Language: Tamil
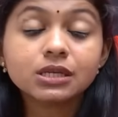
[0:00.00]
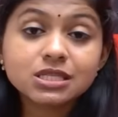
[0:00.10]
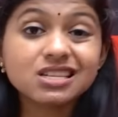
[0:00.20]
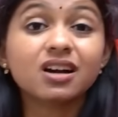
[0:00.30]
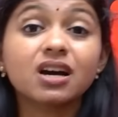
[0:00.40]

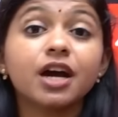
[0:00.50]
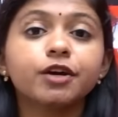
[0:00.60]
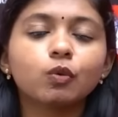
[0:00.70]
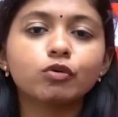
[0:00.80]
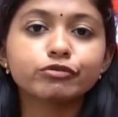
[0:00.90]
ஸ்டக்
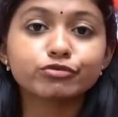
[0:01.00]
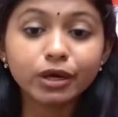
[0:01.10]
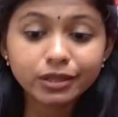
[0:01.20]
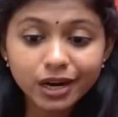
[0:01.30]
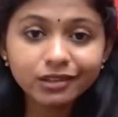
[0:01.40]
ஆகிடுவோம் ஸோ
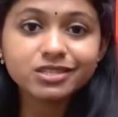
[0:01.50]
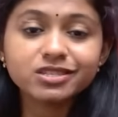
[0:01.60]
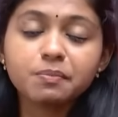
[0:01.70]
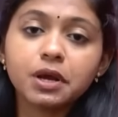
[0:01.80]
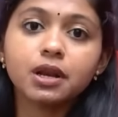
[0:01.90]
அதுக்கு அடுத்த
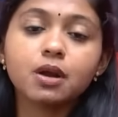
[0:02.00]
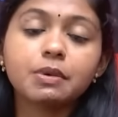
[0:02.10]
ஸ்டெப் என்னென்ன